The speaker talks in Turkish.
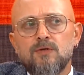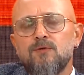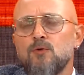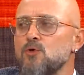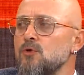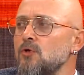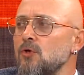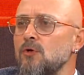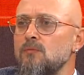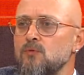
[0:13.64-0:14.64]
Josef'i
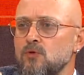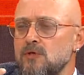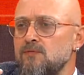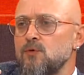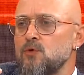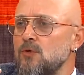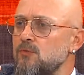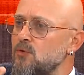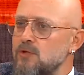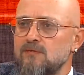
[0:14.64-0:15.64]
düşünüyorum. Josef'i
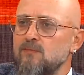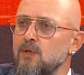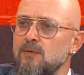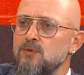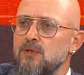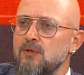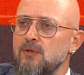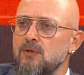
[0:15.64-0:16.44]
düşünüyorum. Josef'in böyle Mesela bir şey